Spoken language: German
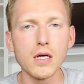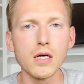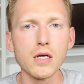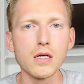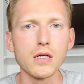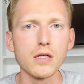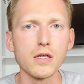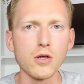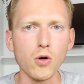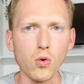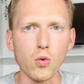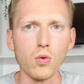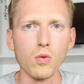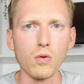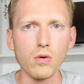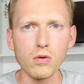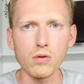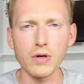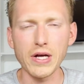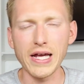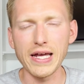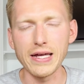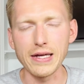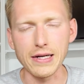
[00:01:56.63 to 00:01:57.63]
Jo,
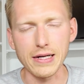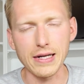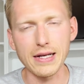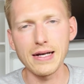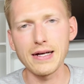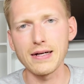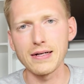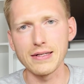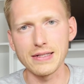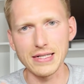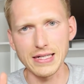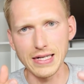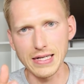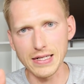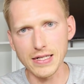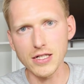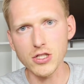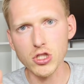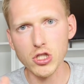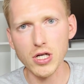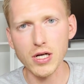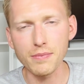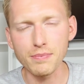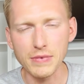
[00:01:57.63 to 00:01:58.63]
okay, klar, jeder
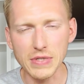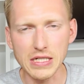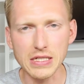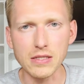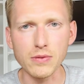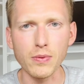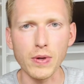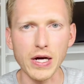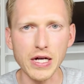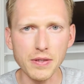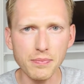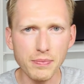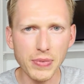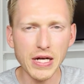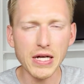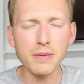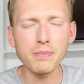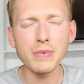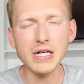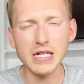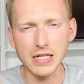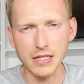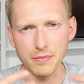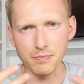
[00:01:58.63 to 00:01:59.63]
schreibt ins White
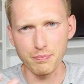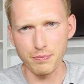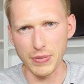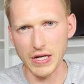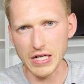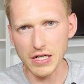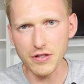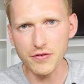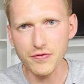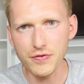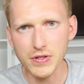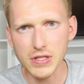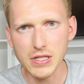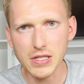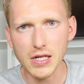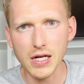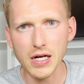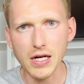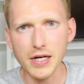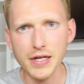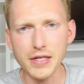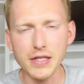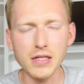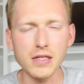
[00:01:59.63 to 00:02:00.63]
Paper ein Benefit rein.